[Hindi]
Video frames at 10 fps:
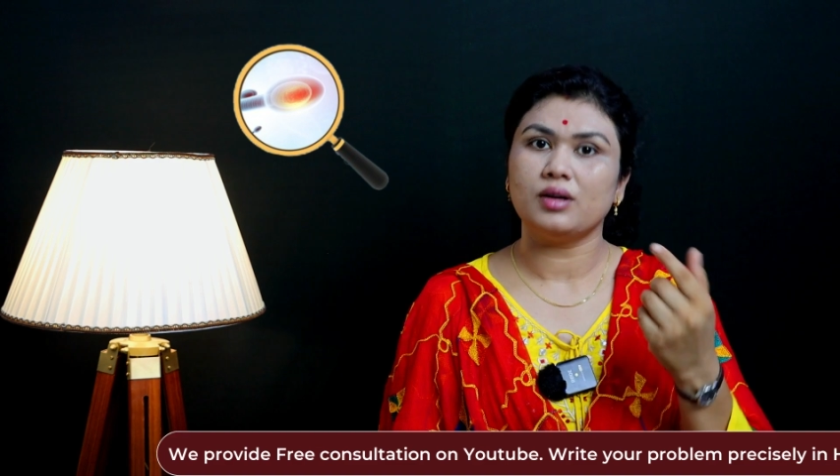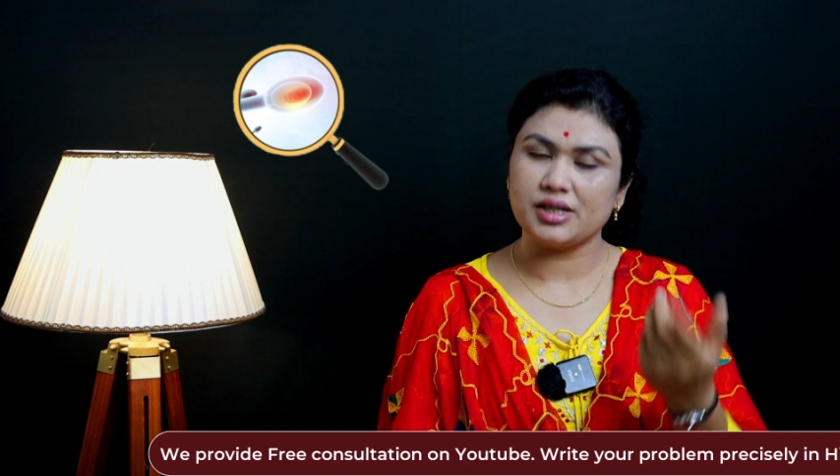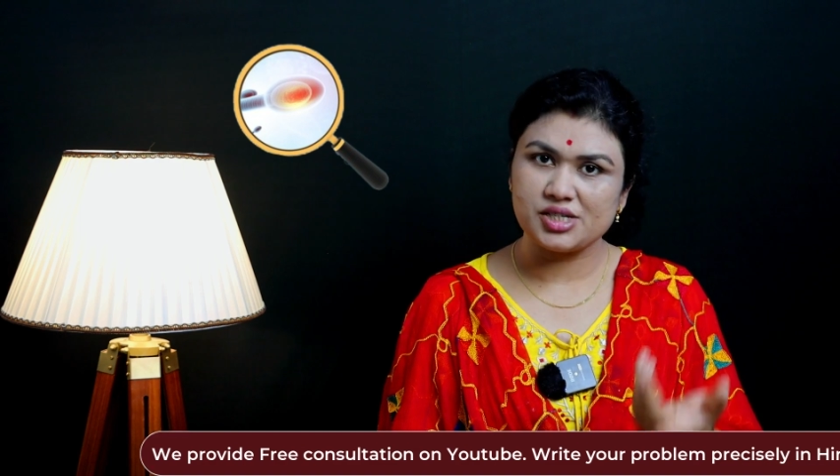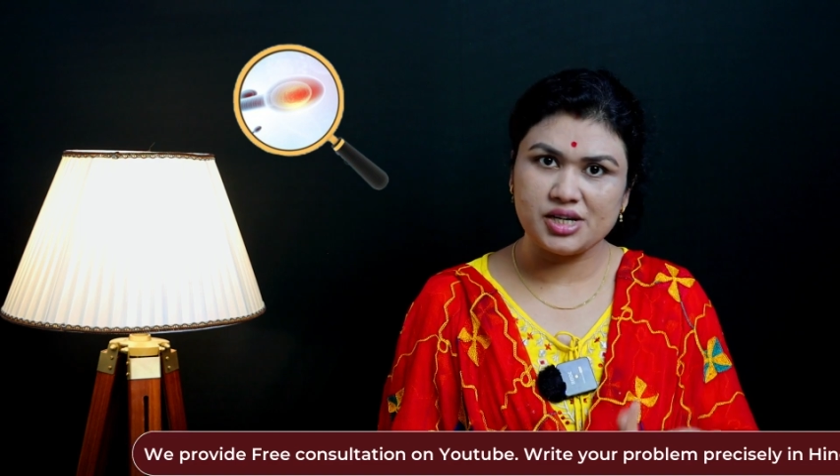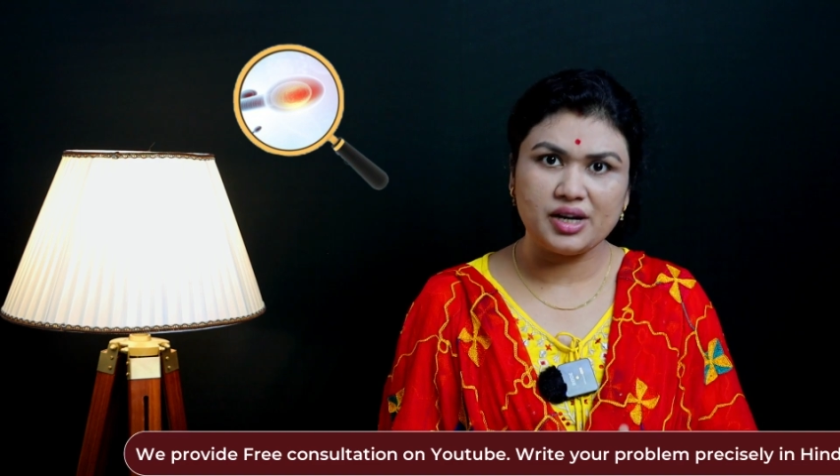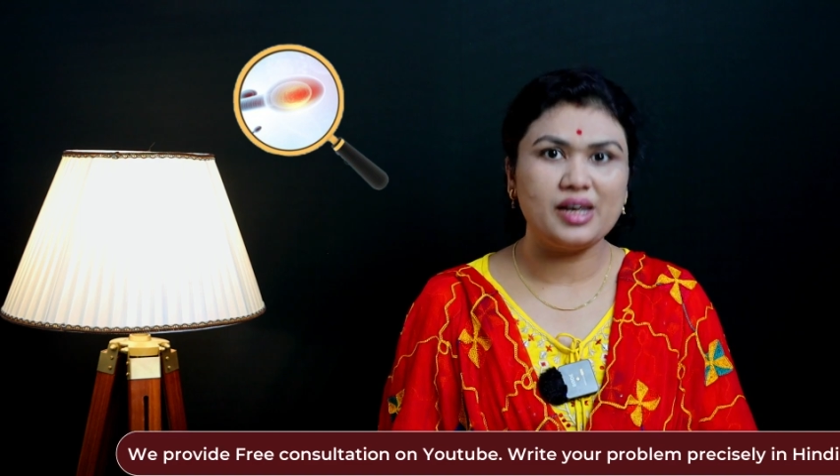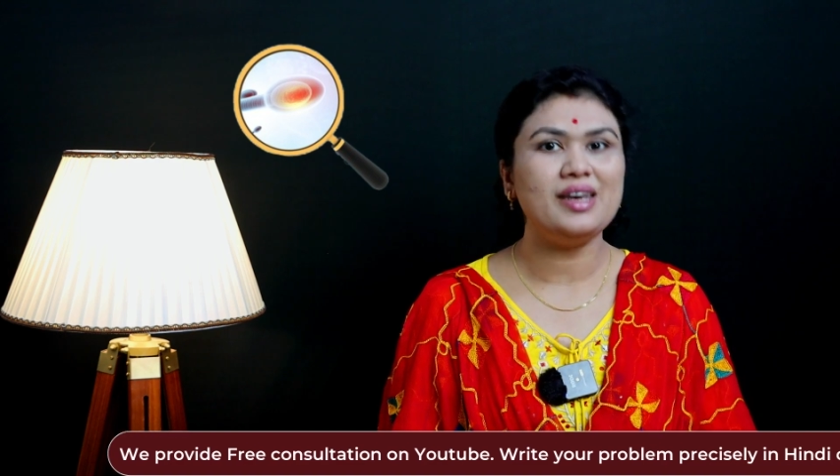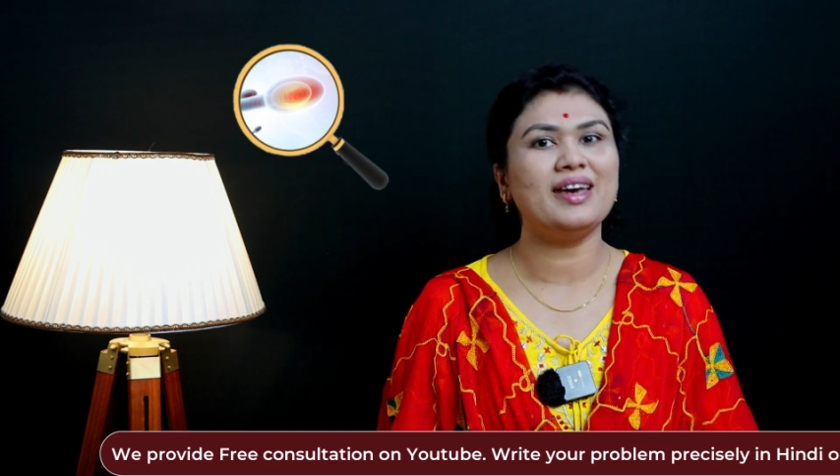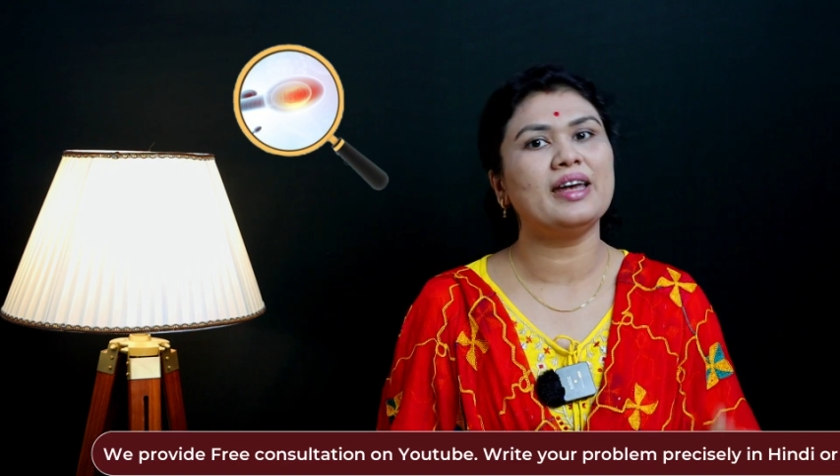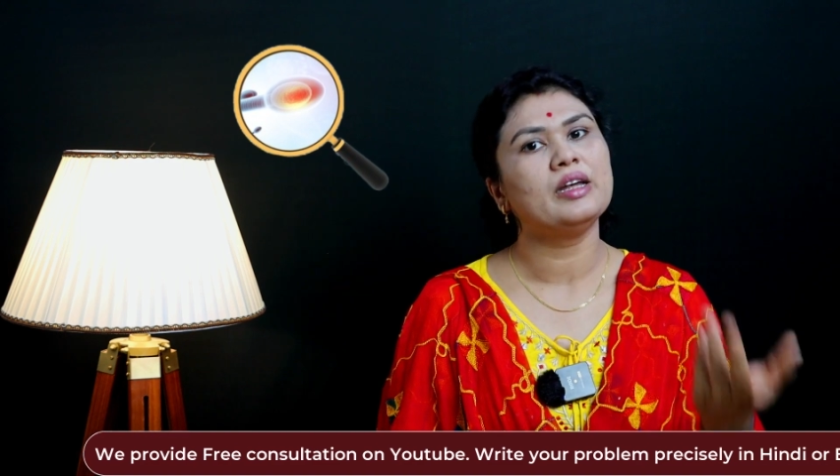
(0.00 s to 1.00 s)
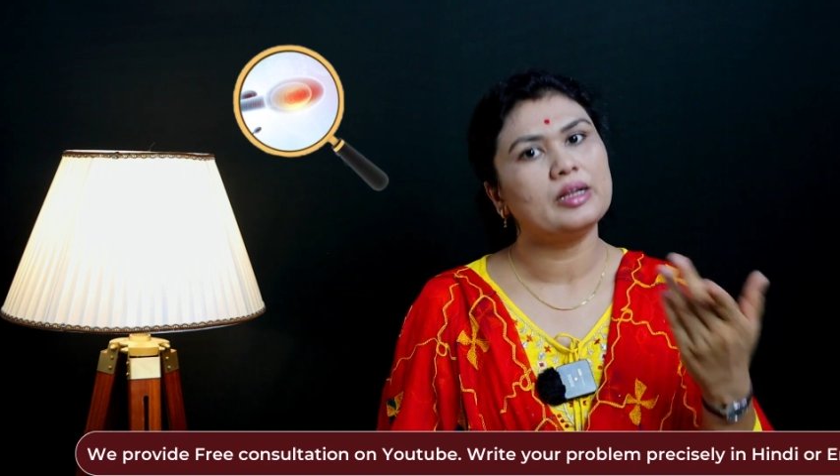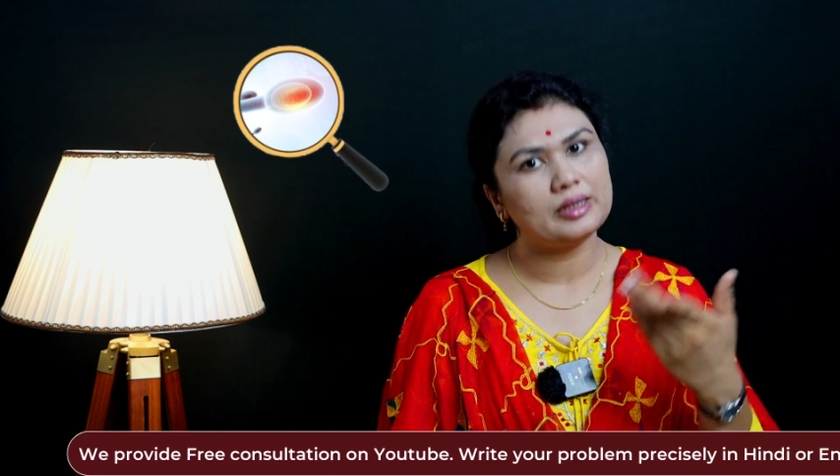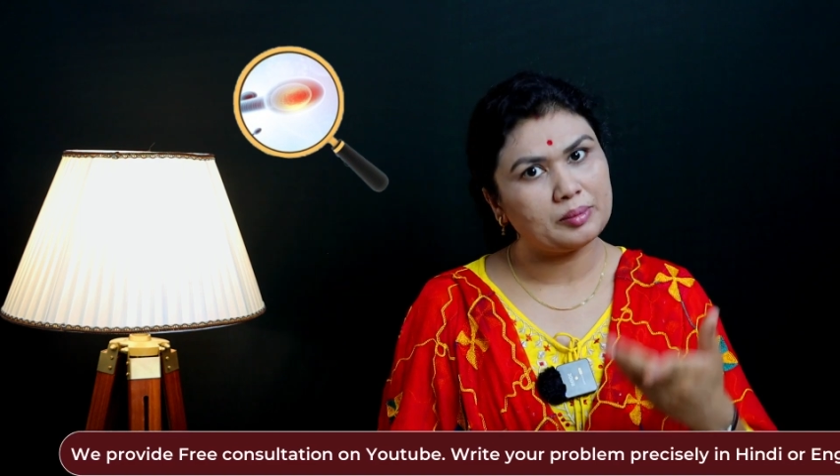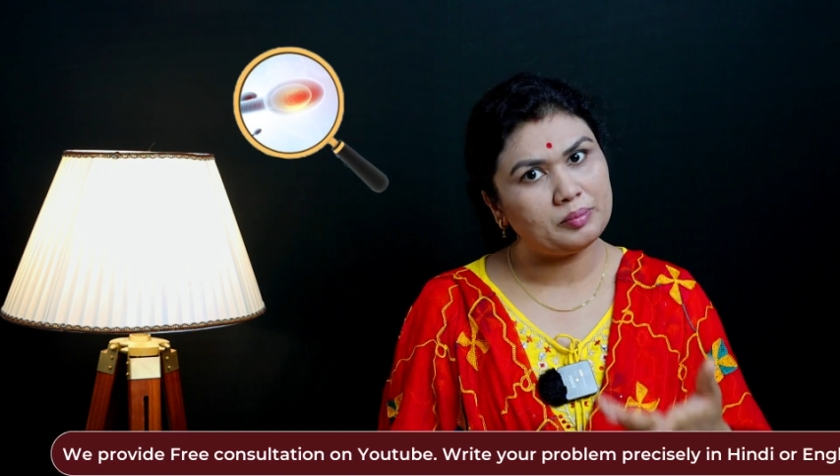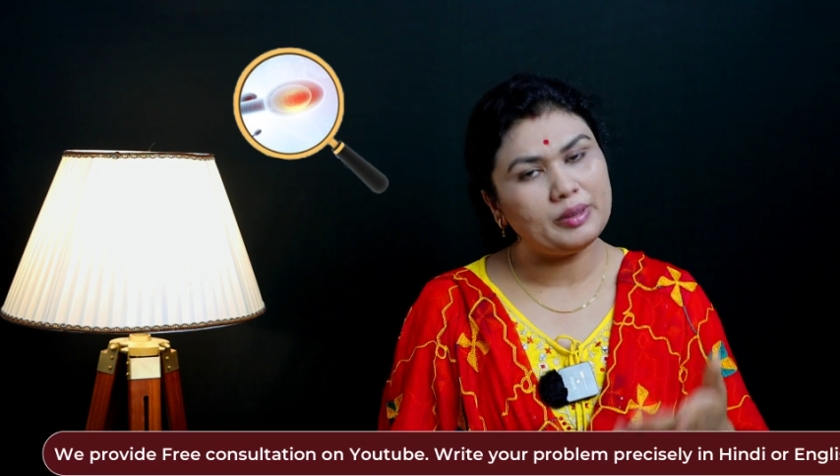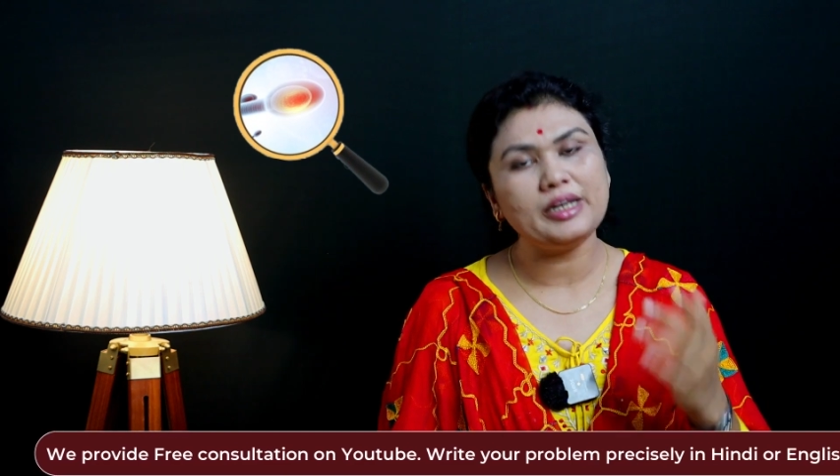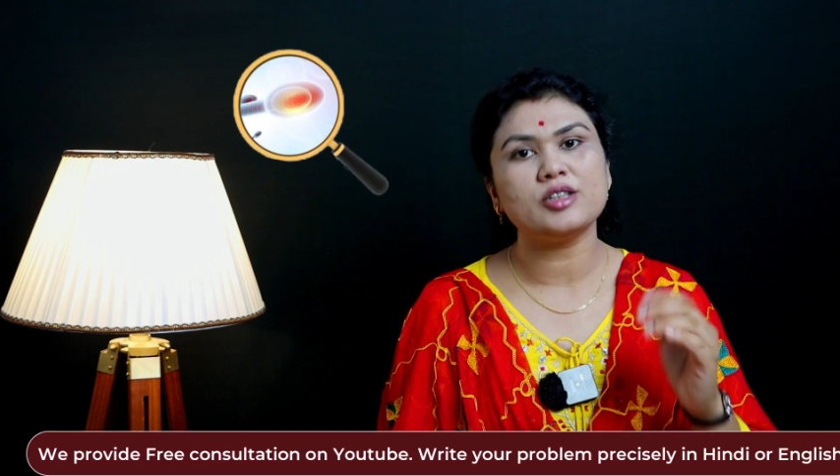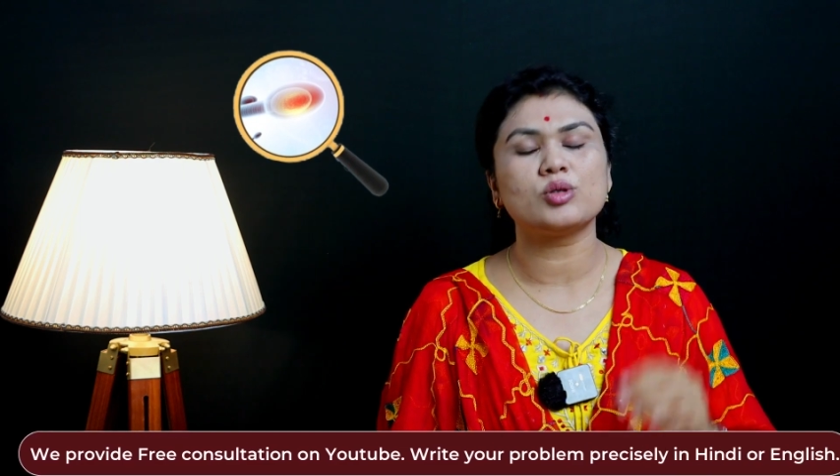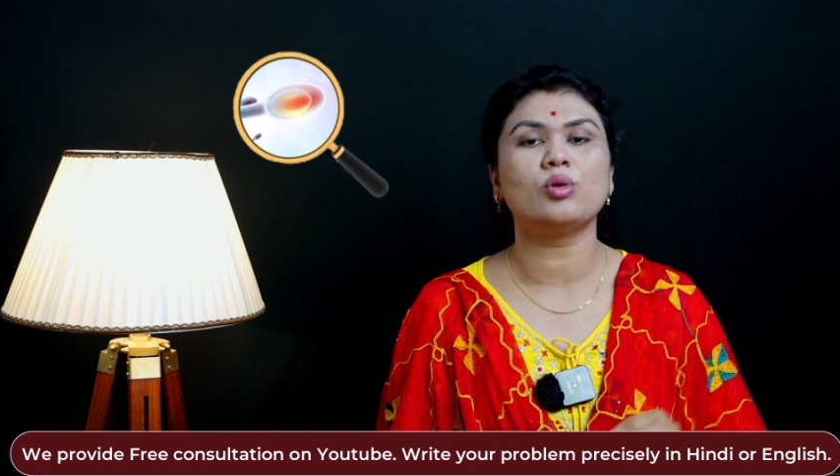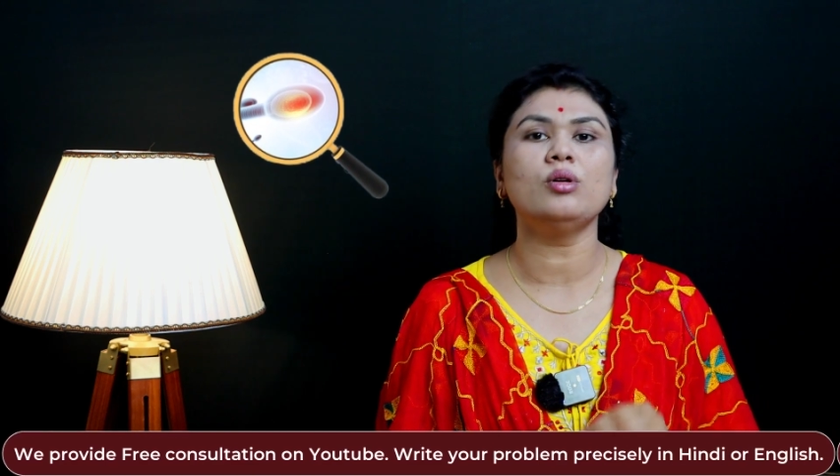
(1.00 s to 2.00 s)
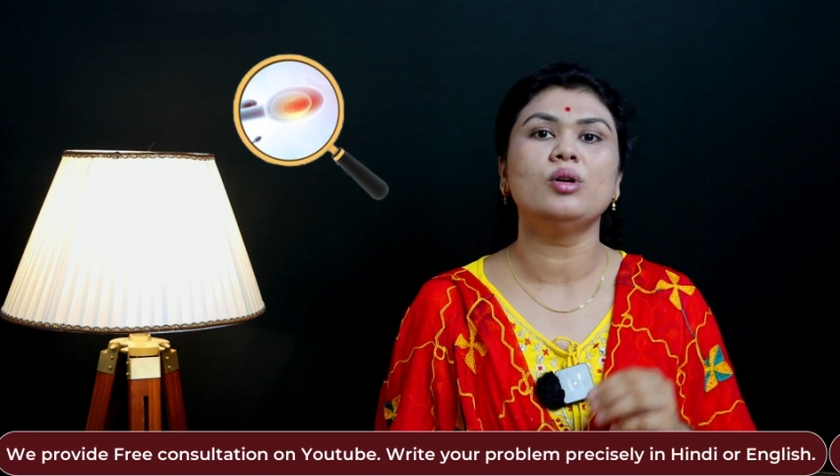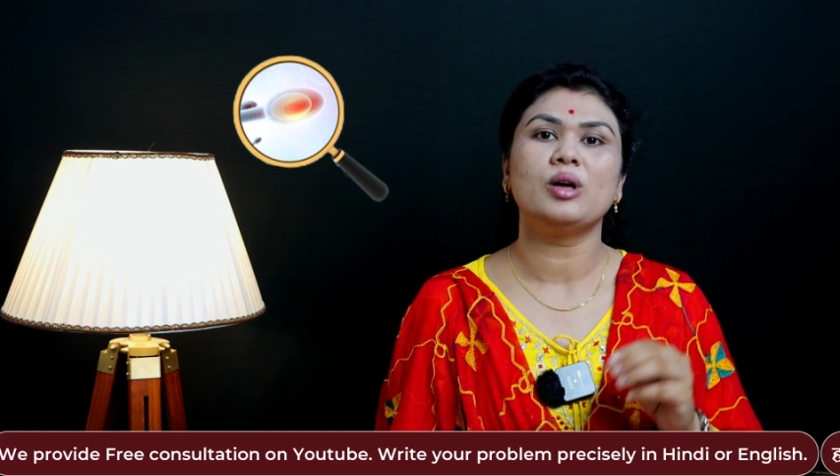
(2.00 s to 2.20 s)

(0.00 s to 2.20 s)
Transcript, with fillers: अच्छे नहीं हैं तब भी इसको